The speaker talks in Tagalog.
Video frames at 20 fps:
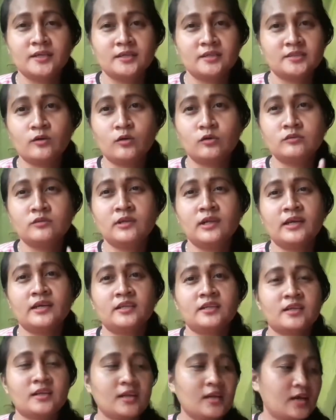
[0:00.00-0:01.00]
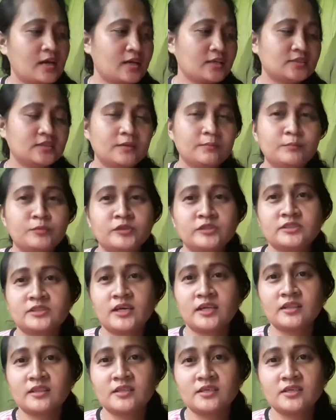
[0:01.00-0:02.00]
sa online class,
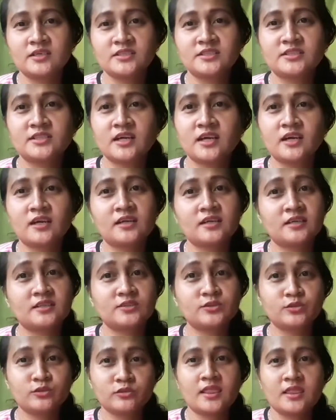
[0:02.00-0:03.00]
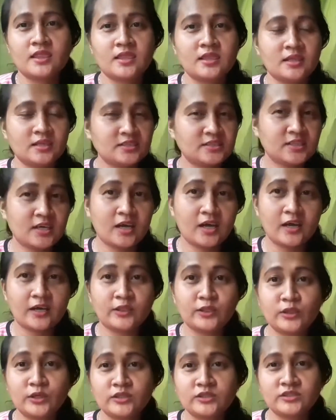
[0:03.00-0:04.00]
importante is nakakasunod
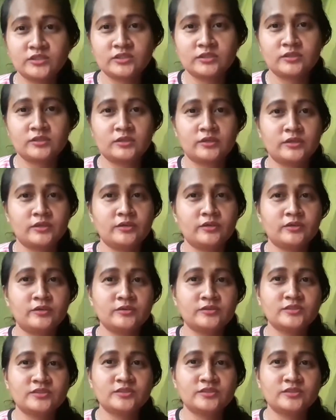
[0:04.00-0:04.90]
sa teacher, no?